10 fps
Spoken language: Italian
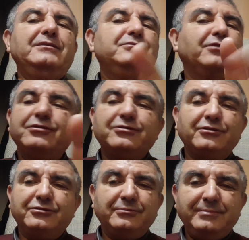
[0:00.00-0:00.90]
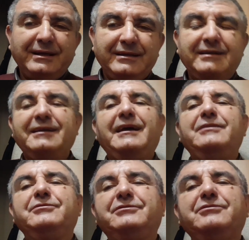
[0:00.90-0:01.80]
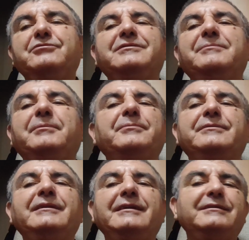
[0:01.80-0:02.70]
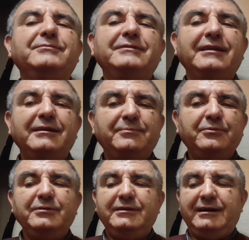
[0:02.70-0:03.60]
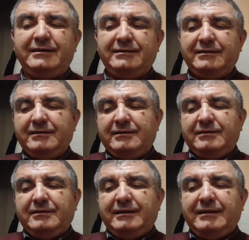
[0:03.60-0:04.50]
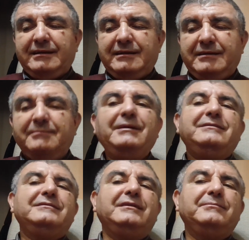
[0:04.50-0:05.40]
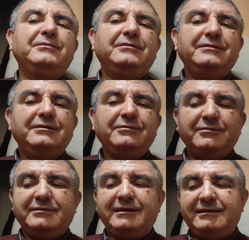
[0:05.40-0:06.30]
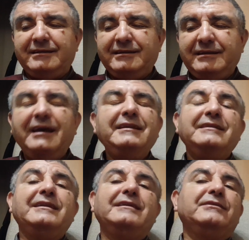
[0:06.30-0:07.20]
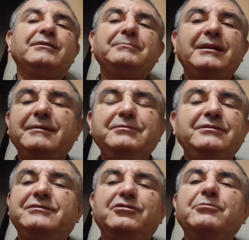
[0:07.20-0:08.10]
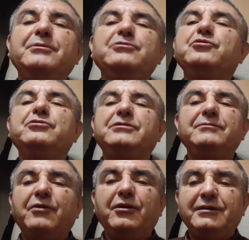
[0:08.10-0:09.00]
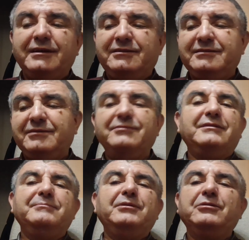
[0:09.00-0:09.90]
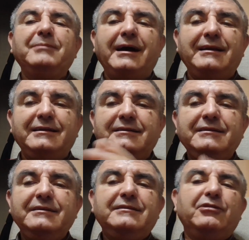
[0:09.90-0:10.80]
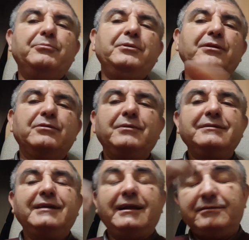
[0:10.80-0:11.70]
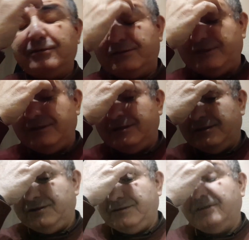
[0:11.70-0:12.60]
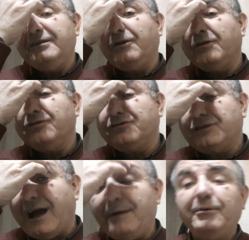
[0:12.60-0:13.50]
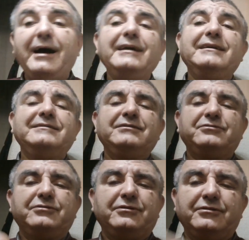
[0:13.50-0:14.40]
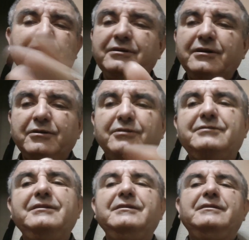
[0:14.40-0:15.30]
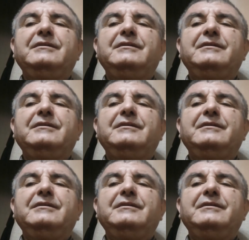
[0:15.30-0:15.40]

Non ricordo bene Renato, se tu sei proprio nativo della Puglia eh, ma ci siamo incontrati lì ed è nata una bella amicizia come tutti voi che ci seguite bene o male tra opinione e quant'altro ci, ci conosciamo anche se solo così